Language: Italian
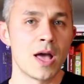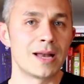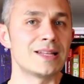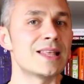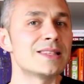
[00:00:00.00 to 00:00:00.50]

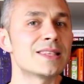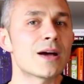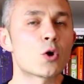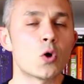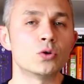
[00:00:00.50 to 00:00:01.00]

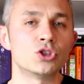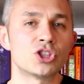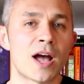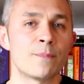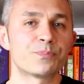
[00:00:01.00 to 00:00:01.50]
L'identità
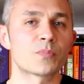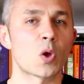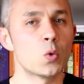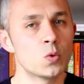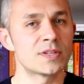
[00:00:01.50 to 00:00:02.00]
conscia
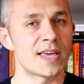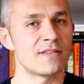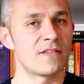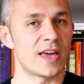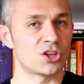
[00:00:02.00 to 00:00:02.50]
Usa
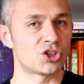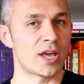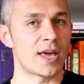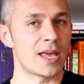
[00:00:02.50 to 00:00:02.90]
invece